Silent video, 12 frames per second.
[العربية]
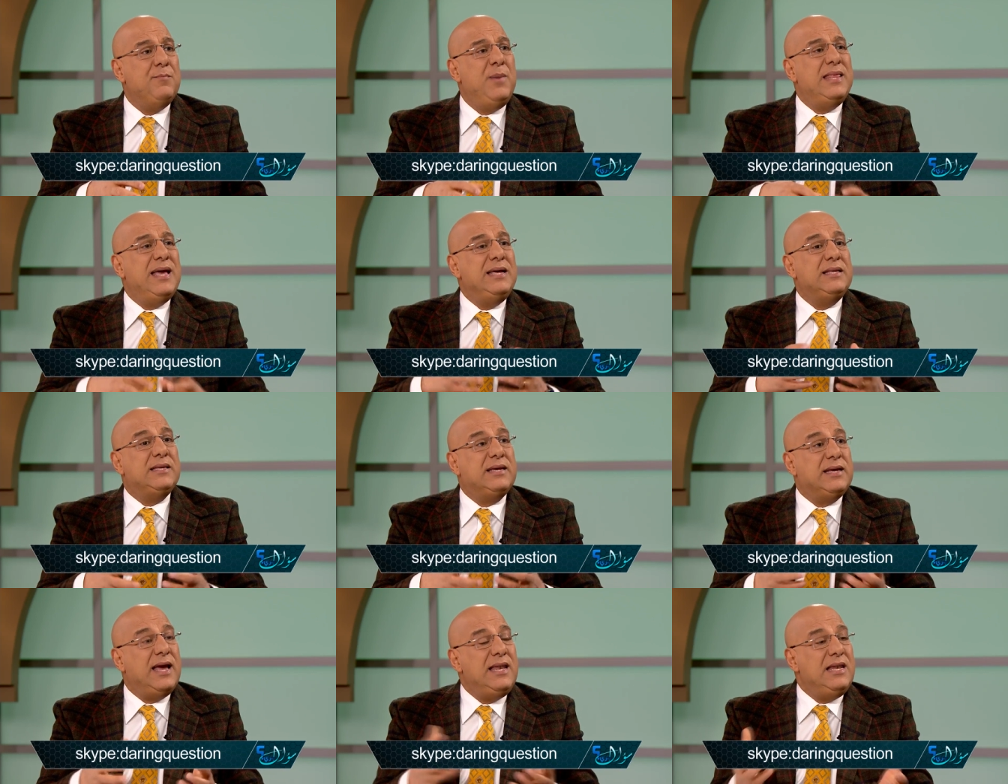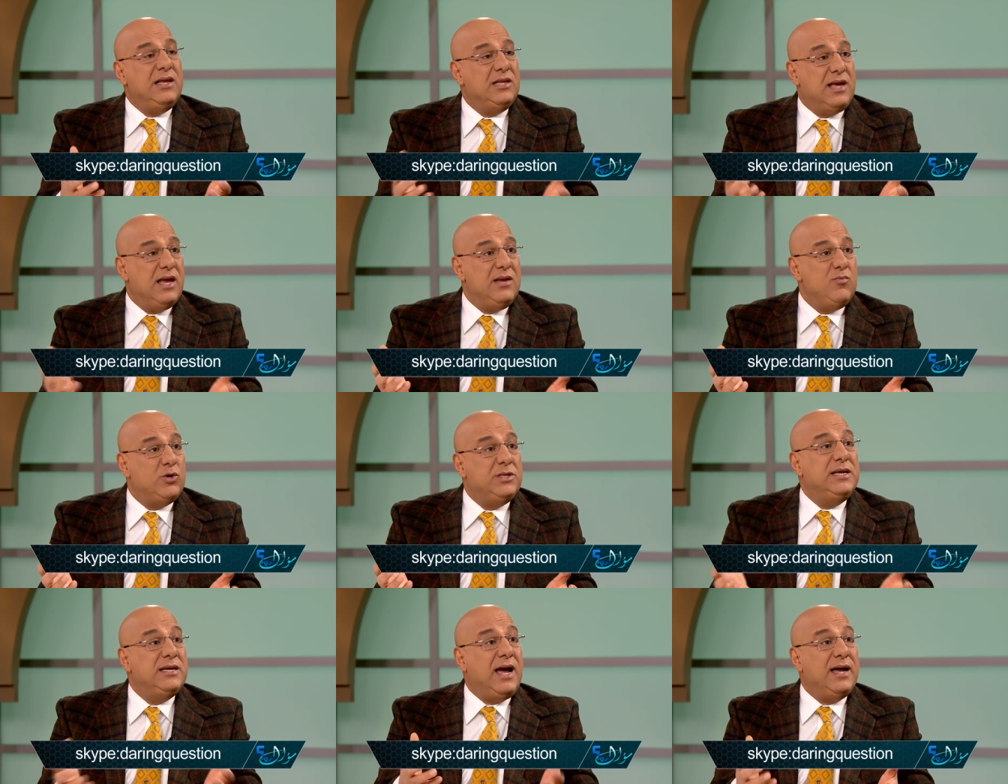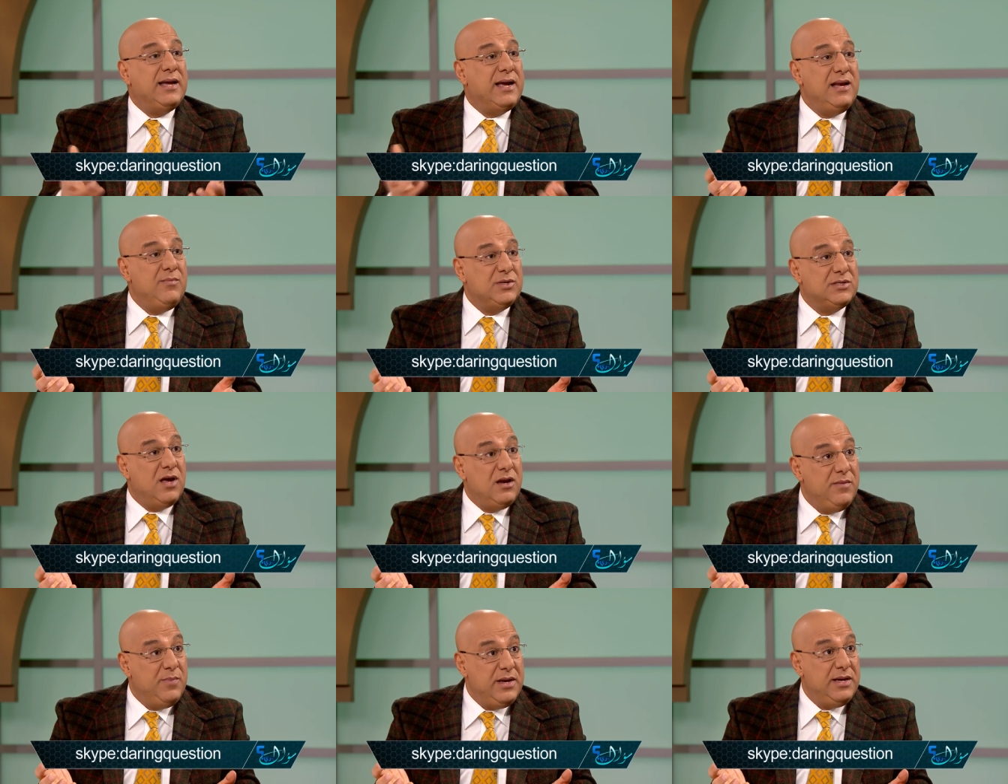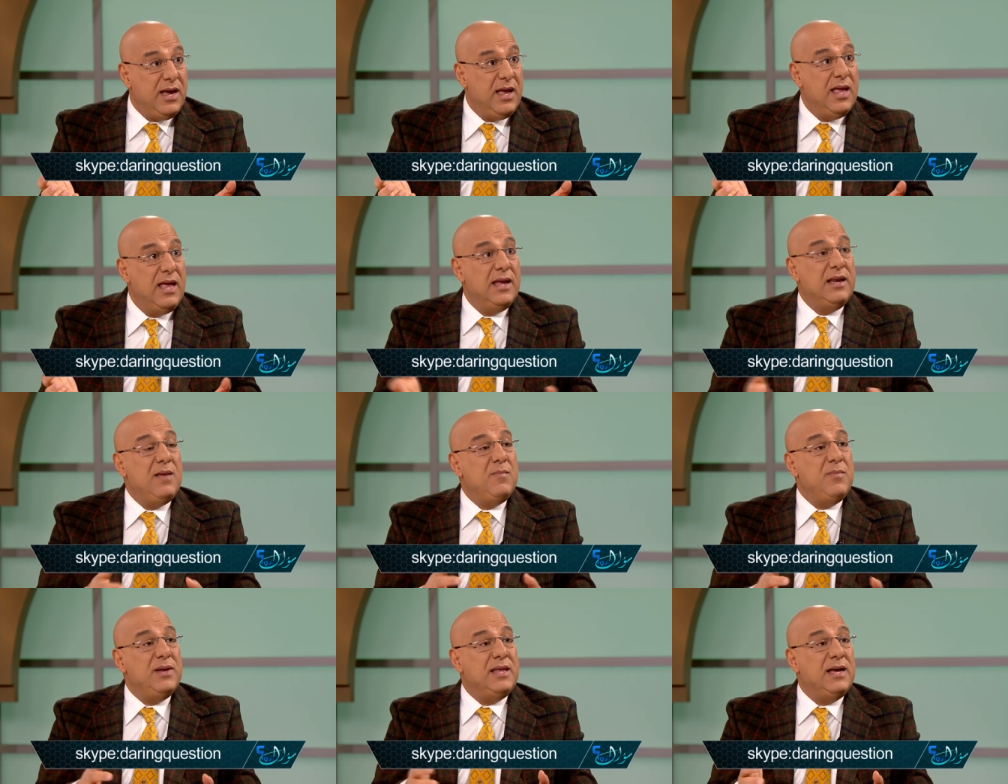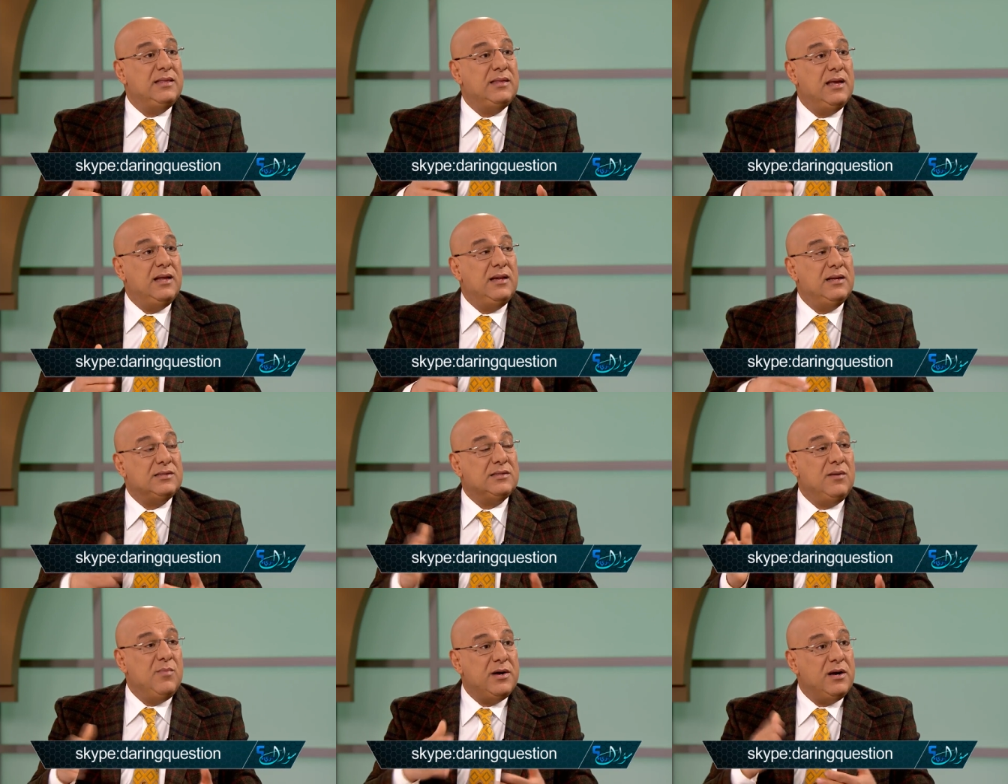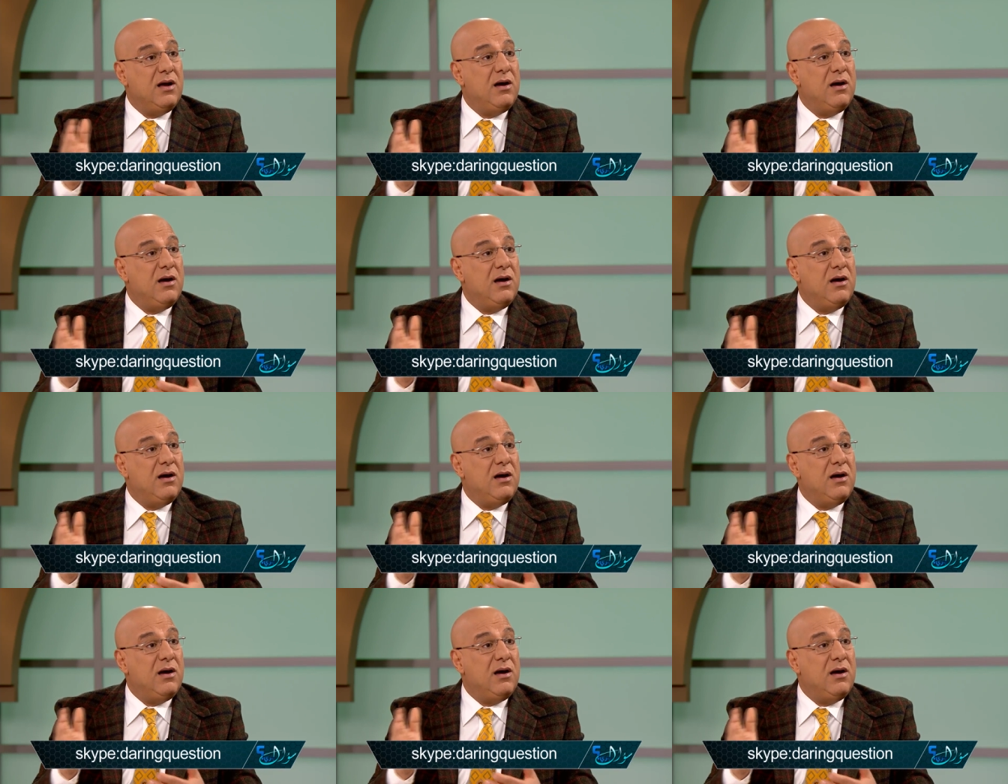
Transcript: بدا يتكلموا كتير على كلمه صليبيه لما بدات الاستعمار